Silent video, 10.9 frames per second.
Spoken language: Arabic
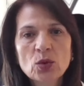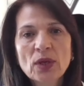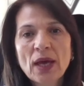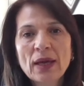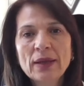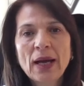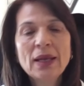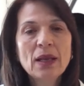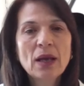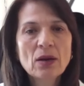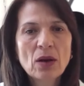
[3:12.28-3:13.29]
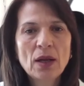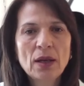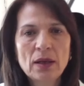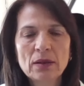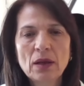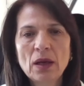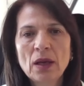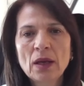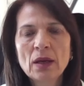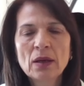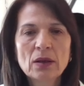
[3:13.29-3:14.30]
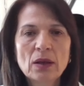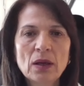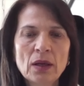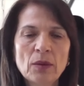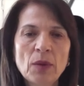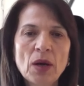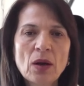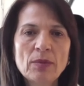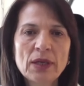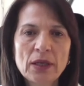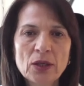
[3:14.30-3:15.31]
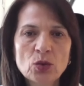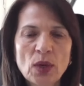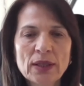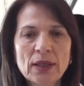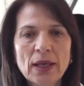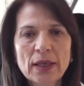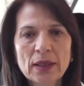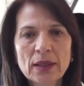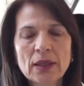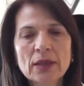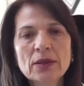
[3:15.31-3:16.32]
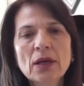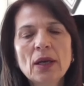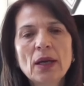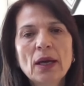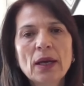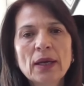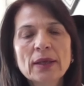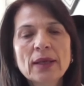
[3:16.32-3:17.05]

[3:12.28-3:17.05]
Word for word: وكان على الأقل ما قبل العدوان الأخير آه،